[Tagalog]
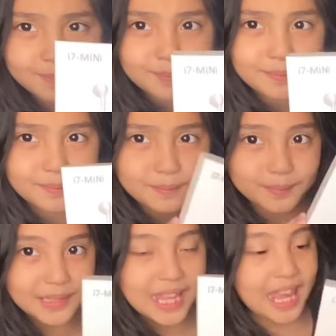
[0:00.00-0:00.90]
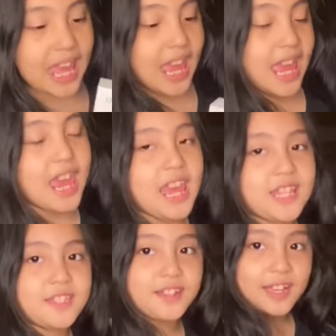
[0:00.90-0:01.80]
Mm.
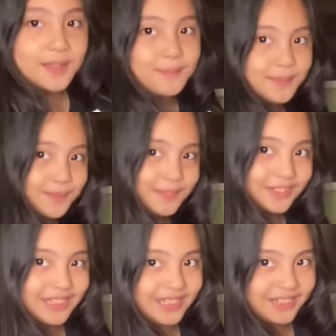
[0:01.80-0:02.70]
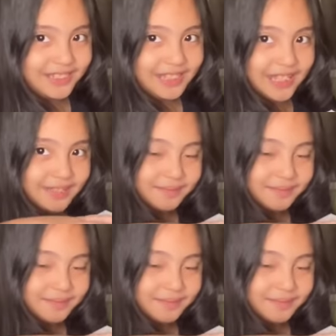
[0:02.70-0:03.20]
So ngayon bubuksan ka na.